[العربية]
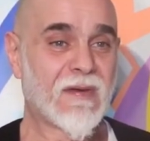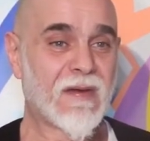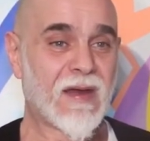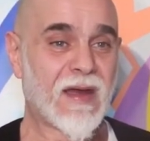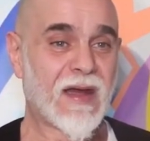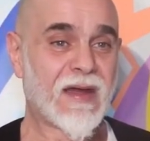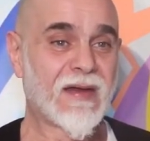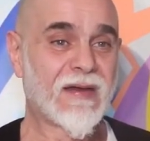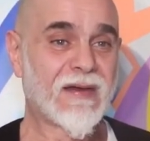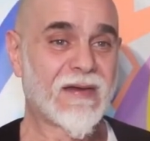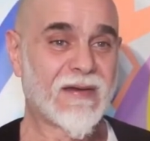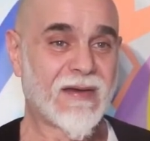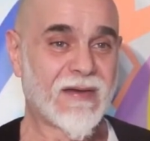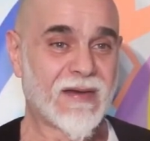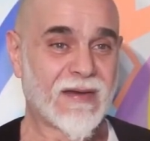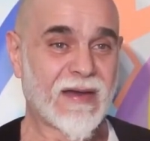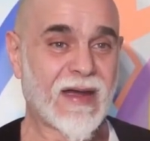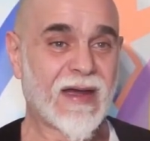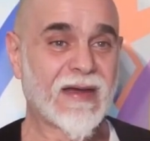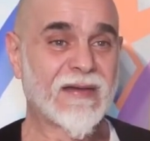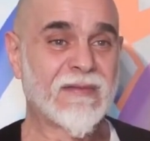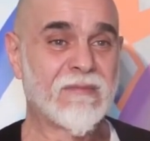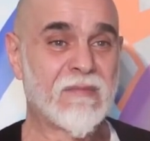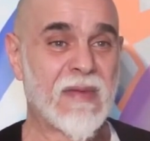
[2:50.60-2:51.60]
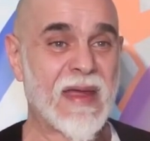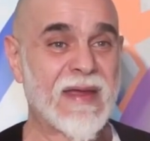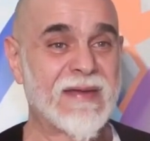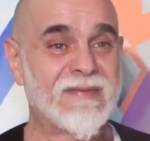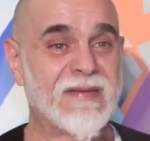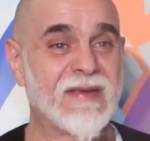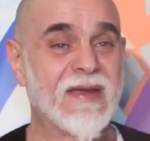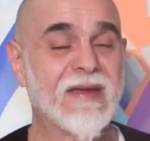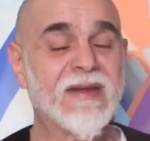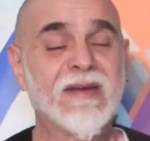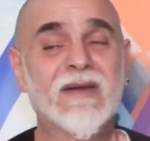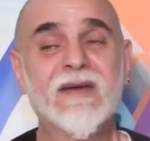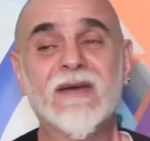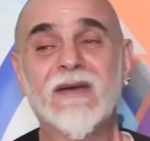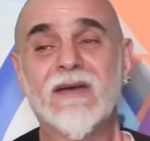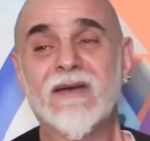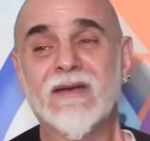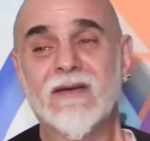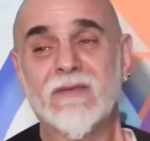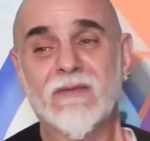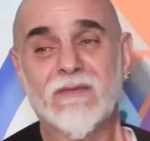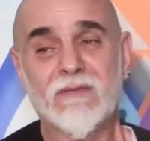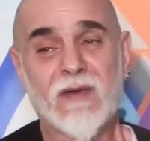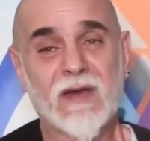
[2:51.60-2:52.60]
على الميدة
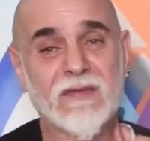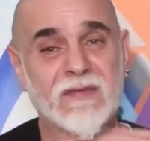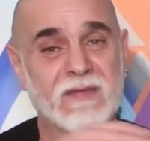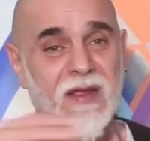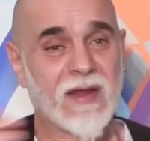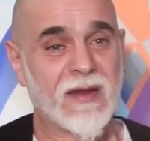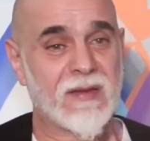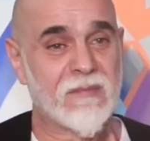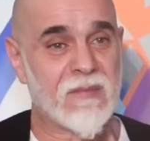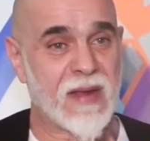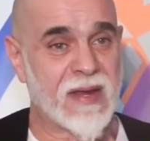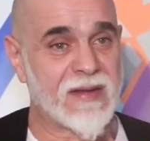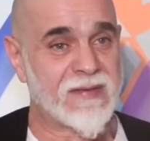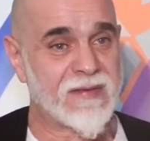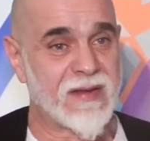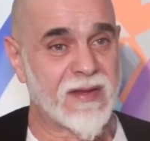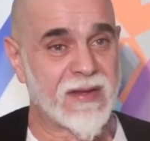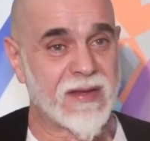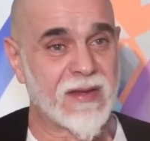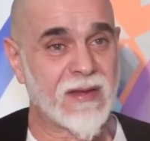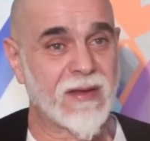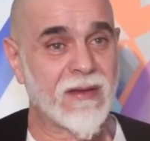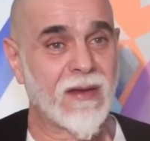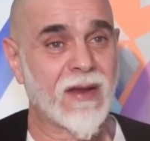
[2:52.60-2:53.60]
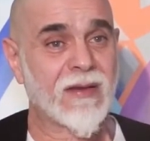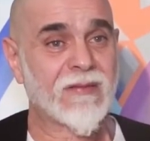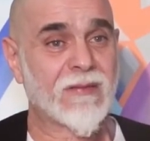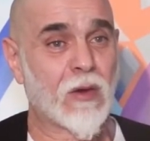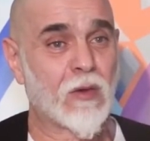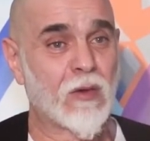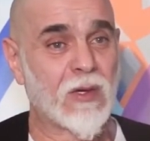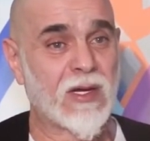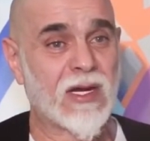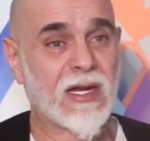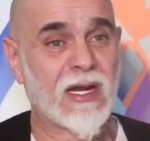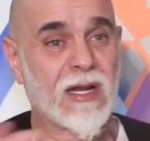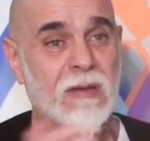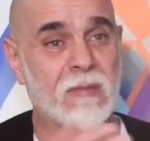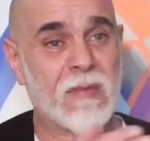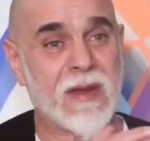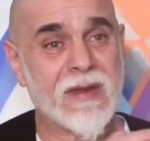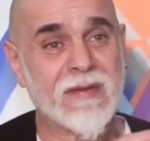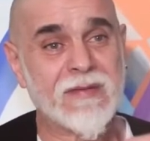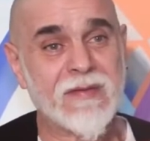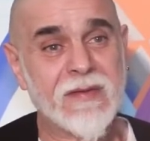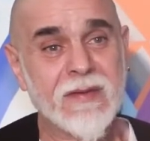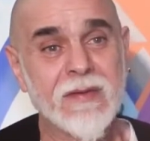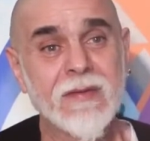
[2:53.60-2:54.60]
فضي الميدة كلها طاولة
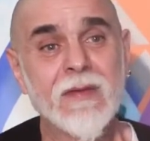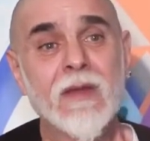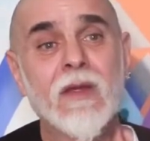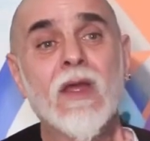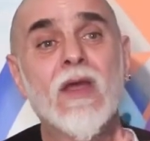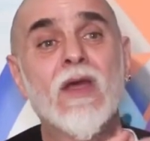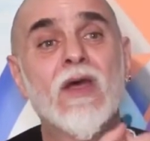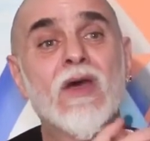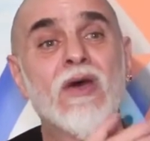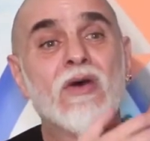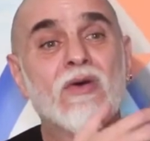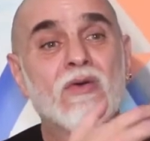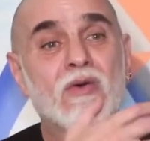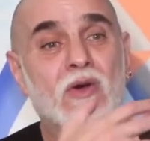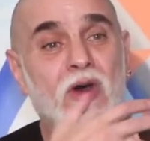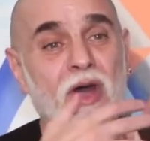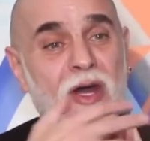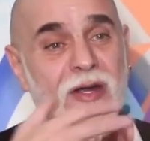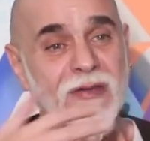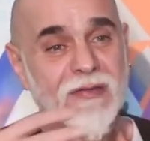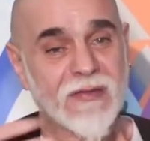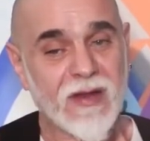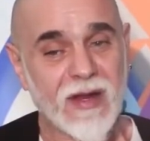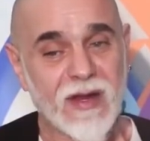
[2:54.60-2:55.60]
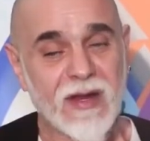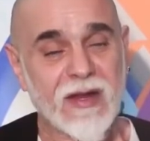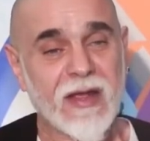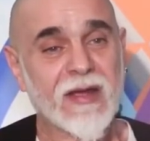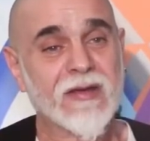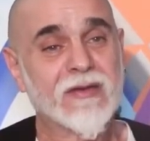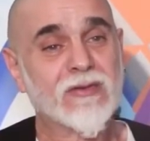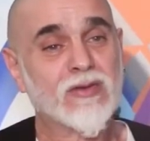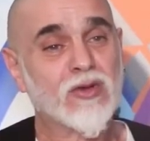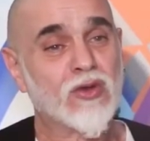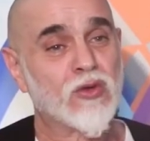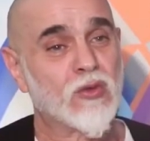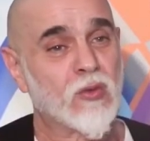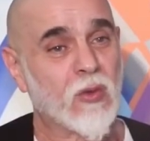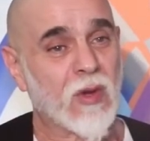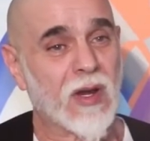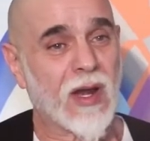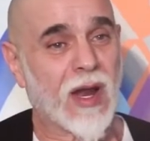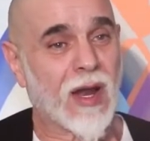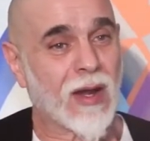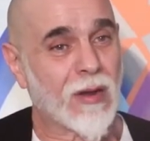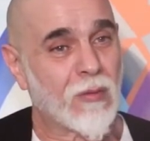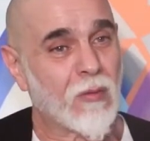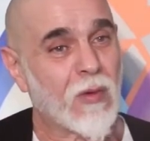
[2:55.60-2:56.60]
الميدة وحط الكرتون
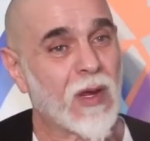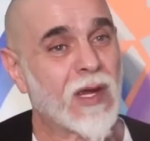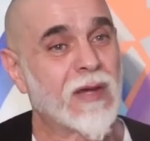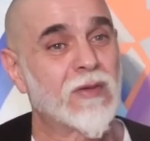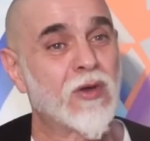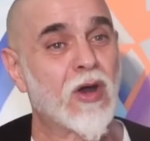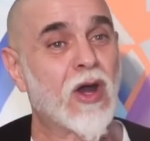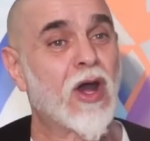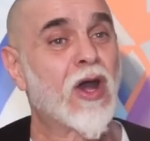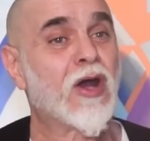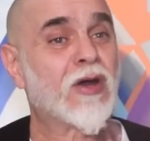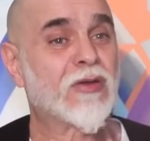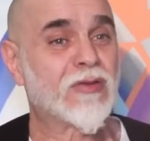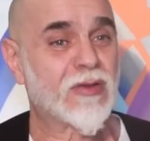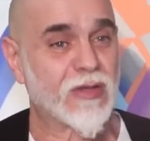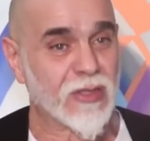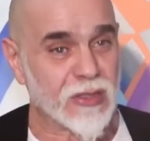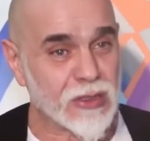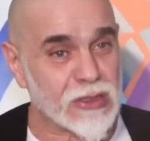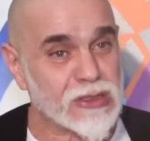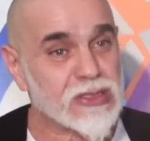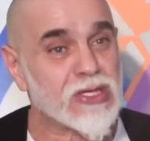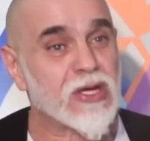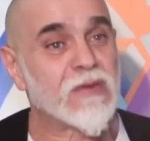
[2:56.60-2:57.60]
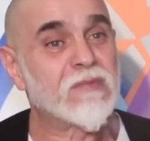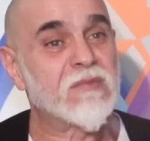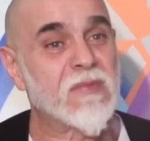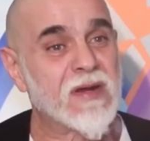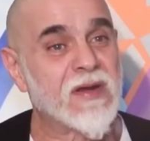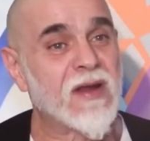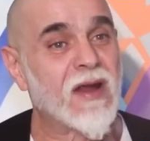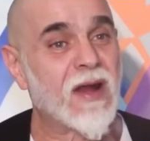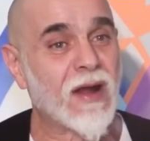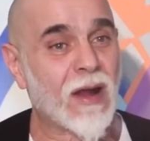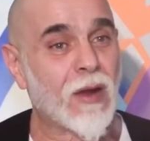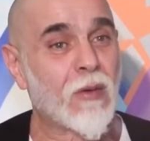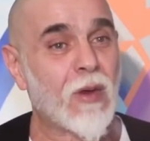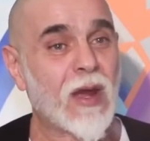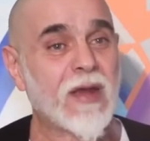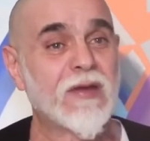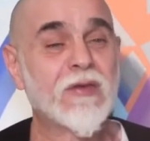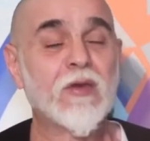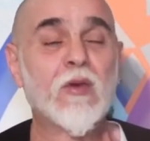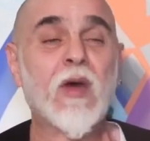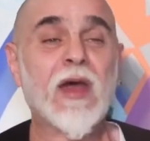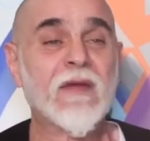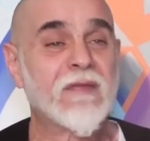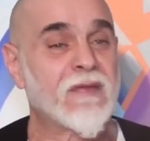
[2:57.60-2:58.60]
والالوان واقعد ارسم مني
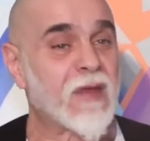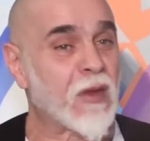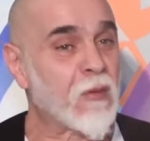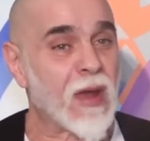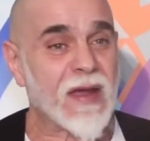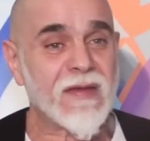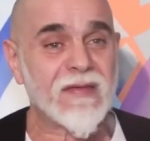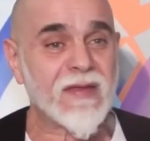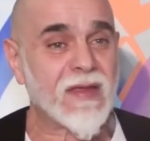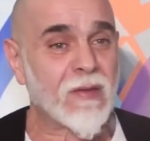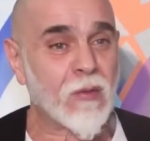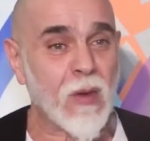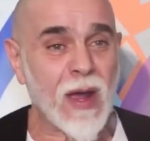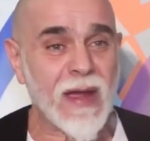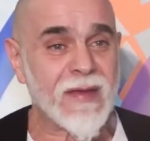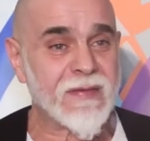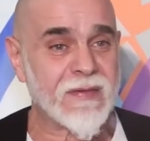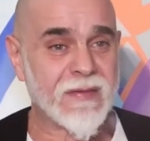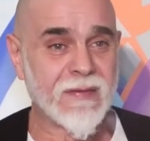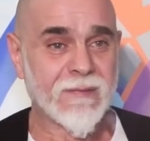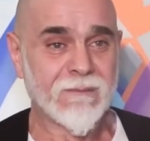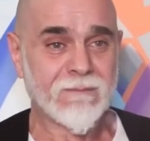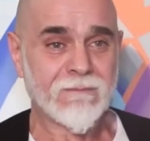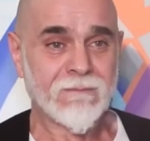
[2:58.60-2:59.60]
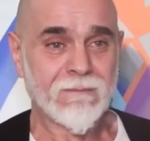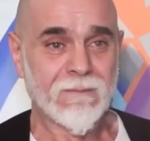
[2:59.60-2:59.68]
لوحدي وقضي وقتي وحدي